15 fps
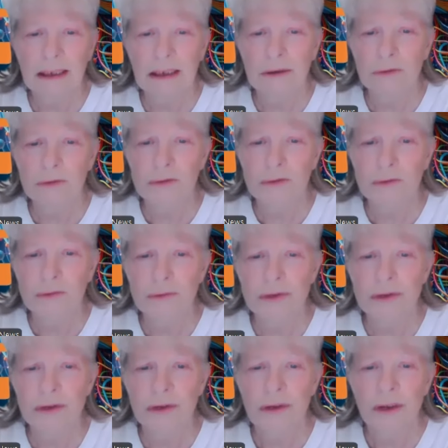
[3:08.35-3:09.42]
est quelque
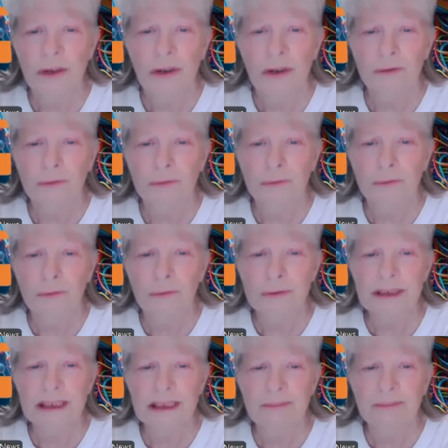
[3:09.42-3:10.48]
chose en tant que
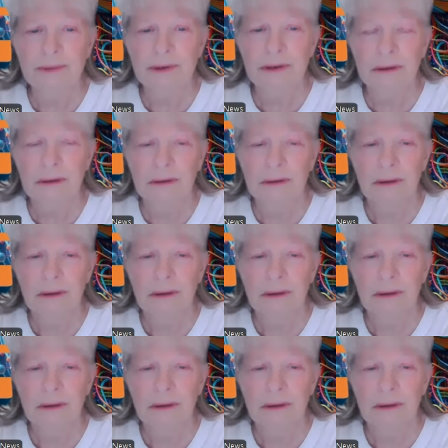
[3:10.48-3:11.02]
concept,